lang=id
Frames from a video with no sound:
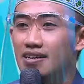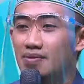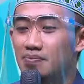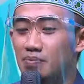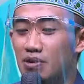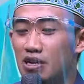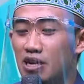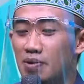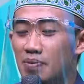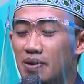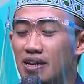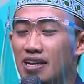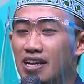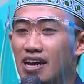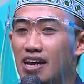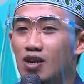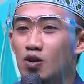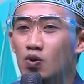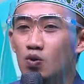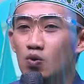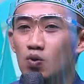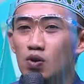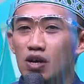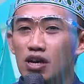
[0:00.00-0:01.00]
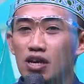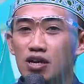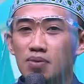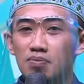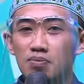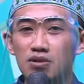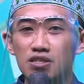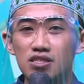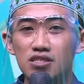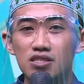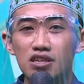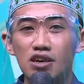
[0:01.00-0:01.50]
bagaimana Al-Qur'an
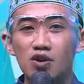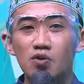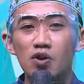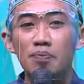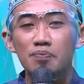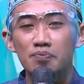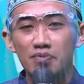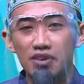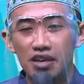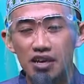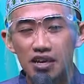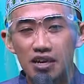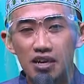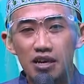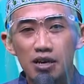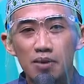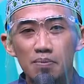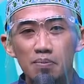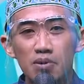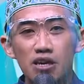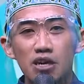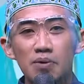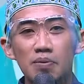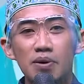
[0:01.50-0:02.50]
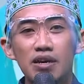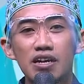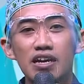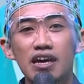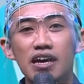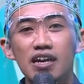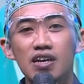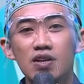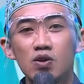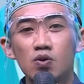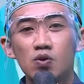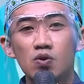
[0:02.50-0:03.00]
menjawabnya? Bagaimana
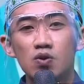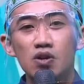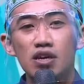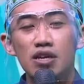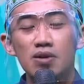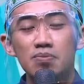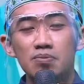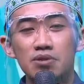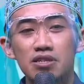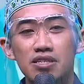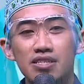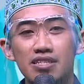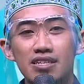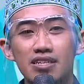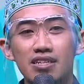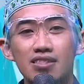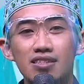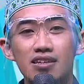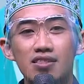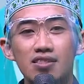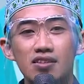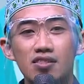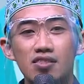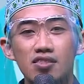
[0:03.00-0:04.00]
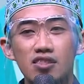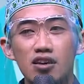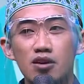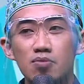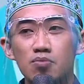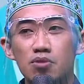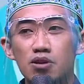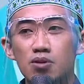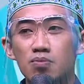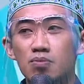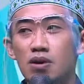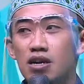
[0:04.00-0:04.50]
Al-Qur'an bercerita tentang
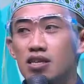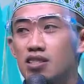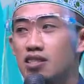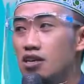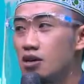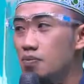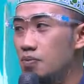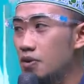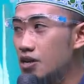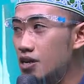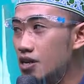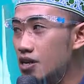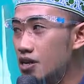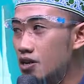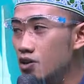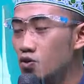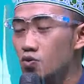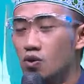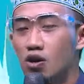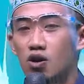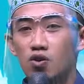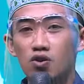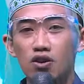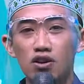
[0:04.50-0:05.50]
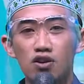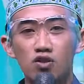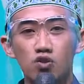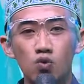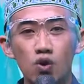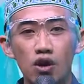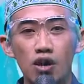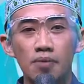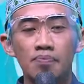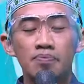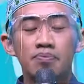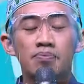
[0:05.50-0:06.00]
berbakti kepada kedua orang
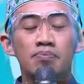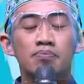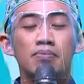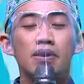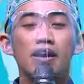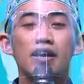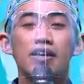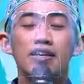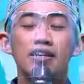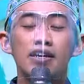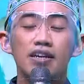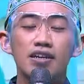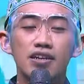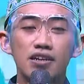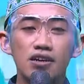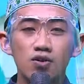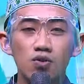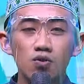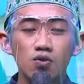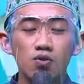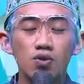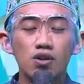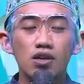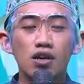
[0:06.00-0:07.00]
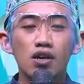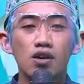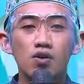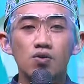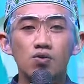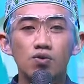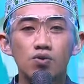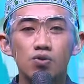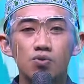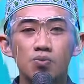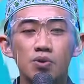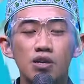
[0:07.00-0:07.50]
tua? Ba'daan aqul
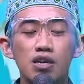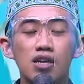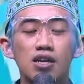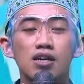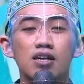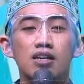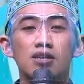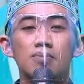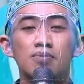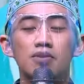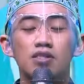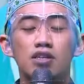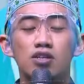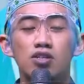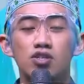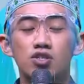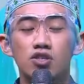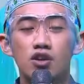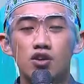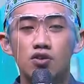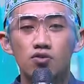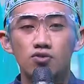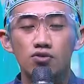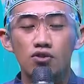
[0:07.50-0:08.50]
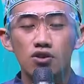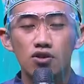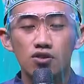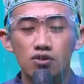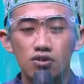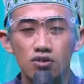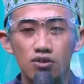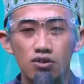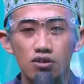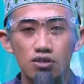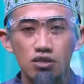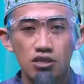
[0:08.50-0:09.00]
a'udzubillahi minasyaitonir
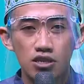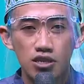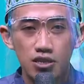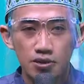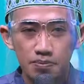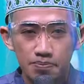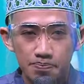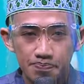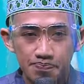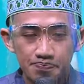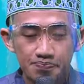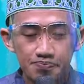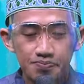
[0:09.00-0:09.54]
rajim.